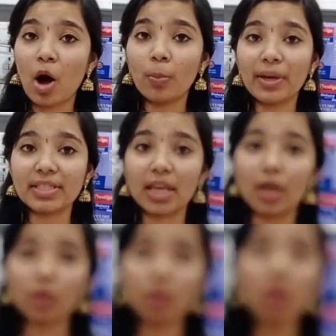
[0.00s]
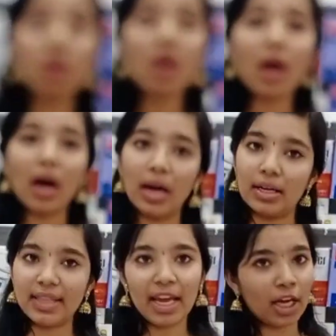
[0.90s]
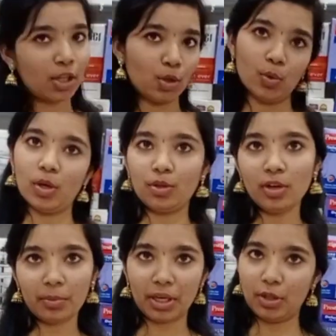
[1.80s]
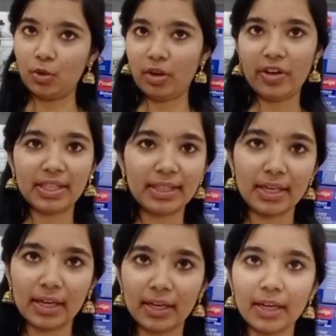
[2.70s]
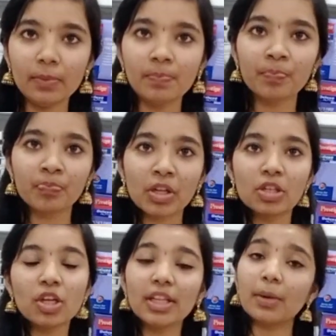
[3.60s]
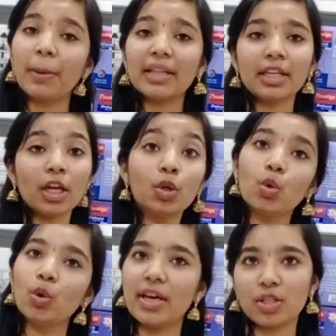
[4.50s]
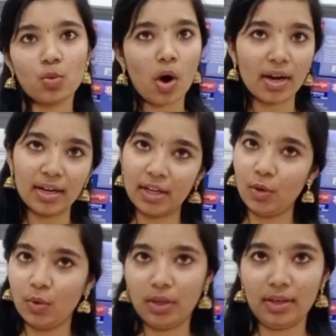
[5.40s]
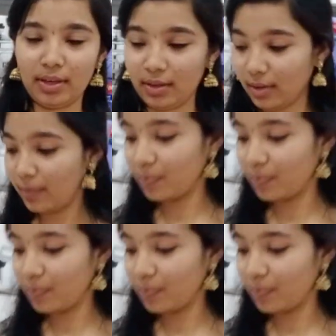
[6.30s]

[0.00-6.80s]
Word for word: மாவு செய்கிறதும் தேங்காய் துருவுறதும் நமக்கு இது கூடவே தந்துடுறாங்க ஸோ இதுக்கு பார்த்திங்கன்னா டூ இயர்ஸ் வாரண்ட்டியும் இருக்குது